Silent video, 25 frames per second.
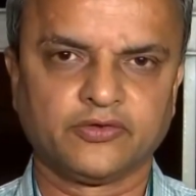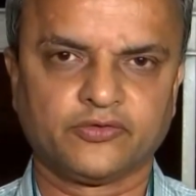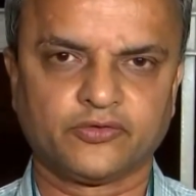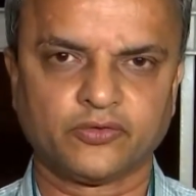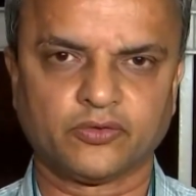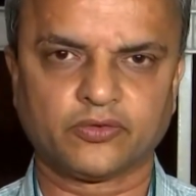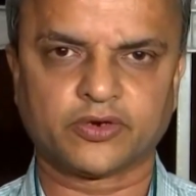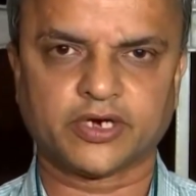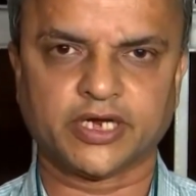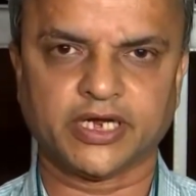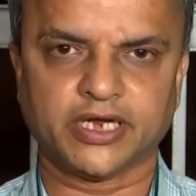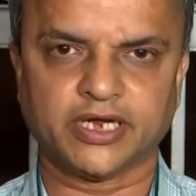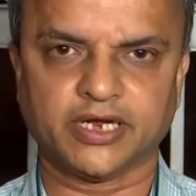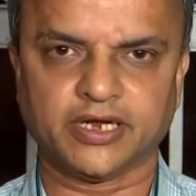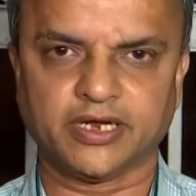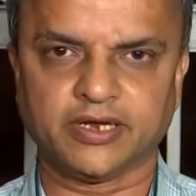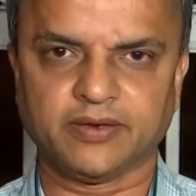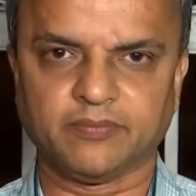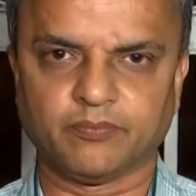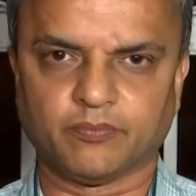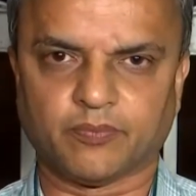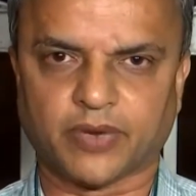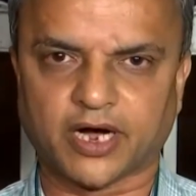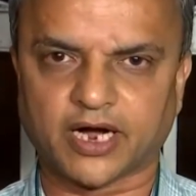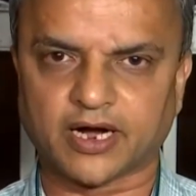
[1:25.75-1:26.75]
क्योंकि
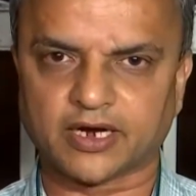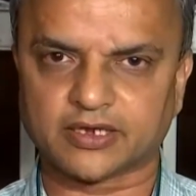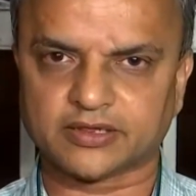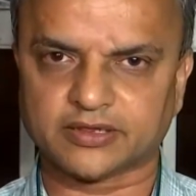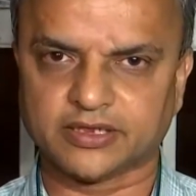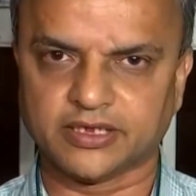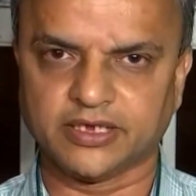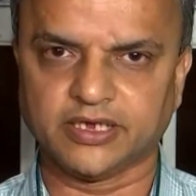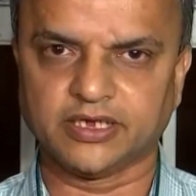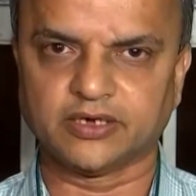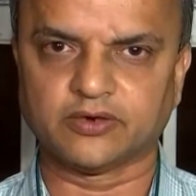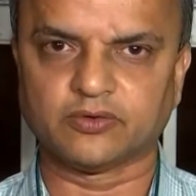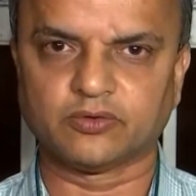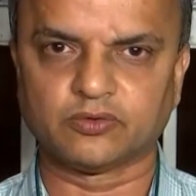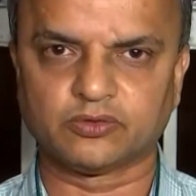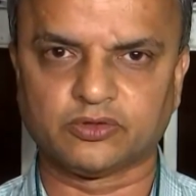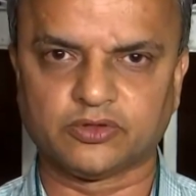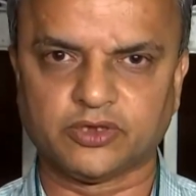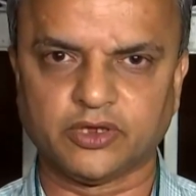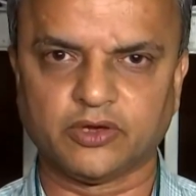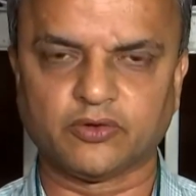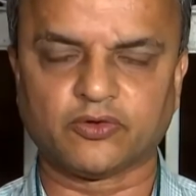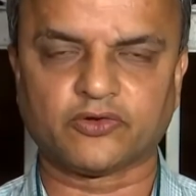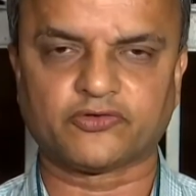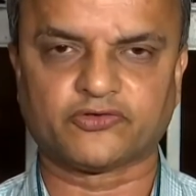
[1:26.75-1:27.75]
भारतीय
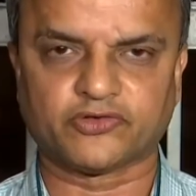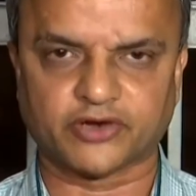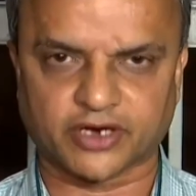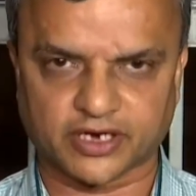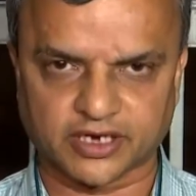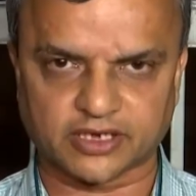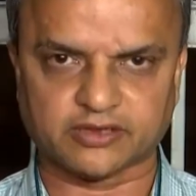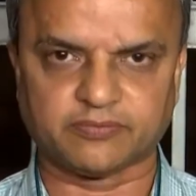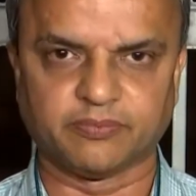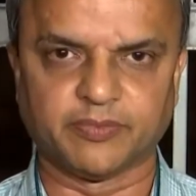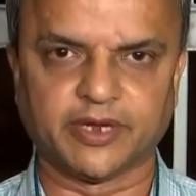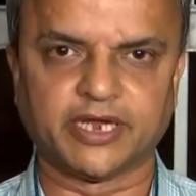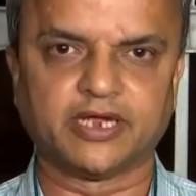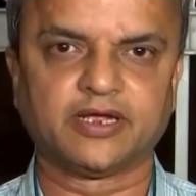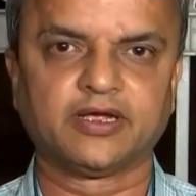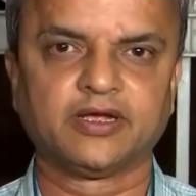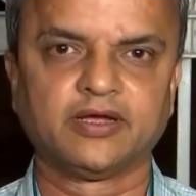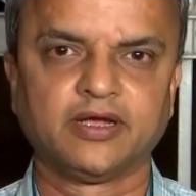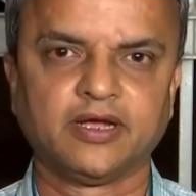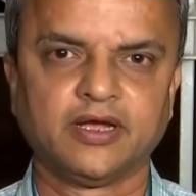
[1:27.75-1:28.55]
उद्योग जगत में